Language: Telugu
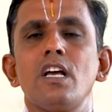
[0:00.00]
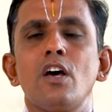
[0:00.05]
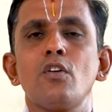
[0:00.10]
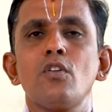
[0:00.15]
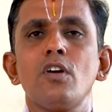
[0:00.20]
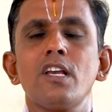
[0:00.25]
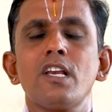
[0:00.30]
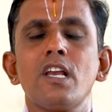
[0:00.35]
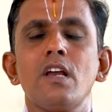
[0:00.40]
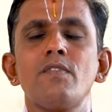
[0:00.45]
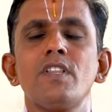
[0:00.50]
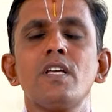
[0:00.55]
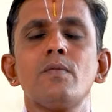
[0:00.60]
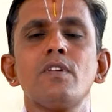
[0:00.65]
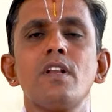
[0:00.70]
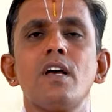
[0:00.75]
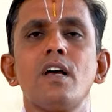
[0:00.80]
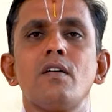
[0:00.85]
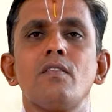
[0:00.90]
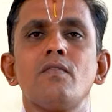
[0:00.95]
అనేక
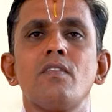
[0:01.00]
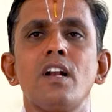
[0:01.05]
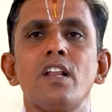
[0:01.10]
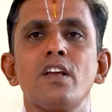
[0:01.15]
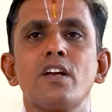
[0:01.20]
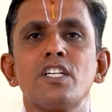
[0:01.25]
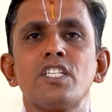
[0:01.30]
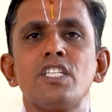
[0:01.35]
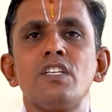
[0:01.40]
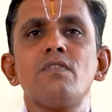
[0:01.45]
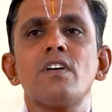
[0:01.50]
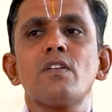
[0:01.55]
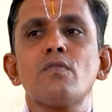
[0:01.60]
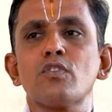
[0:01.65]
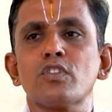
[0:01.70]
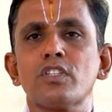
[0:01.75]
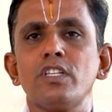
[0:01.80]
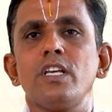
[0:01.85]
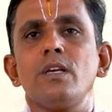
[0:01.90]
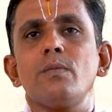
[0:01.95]
విధముల వాళ్ళ యొక్క
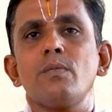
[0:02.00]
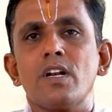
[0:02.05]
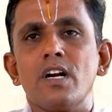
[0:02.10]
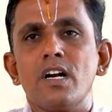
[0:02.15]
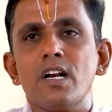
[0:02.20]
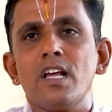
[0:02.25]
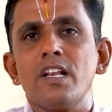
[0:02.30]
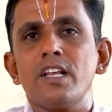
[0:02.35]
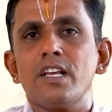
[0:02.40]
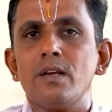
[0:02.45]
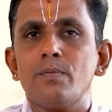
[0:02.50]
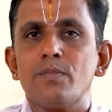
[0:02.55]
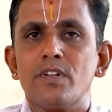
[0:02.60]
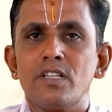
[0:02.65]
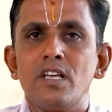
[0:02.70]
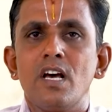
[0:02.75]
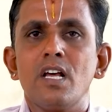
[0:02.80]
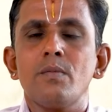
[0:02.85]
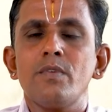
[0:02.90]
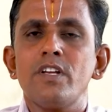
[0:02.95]
జీవనవృత్తి పెరగడానికి
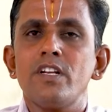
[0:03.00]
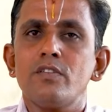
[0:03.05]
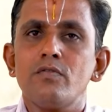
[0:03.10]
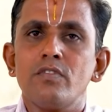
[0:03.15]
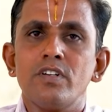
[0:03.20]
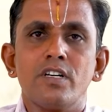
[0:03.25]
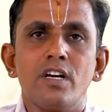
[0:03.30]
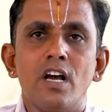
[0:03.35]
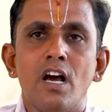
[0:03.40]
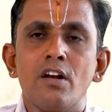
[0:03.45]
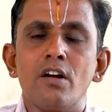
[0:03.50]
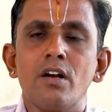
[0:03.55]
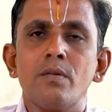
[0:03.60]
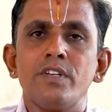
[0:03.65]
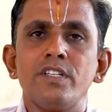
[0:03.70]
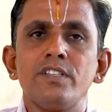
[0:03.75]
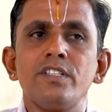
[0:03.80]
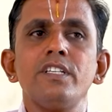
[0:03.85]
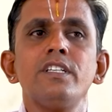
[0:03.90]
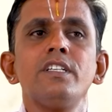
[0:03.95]
ప్రధానమైనటువంటి
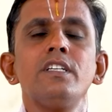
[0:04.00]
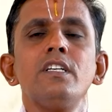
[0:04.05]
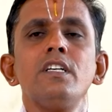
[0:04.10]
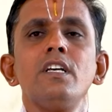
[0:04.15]
కారణమైంది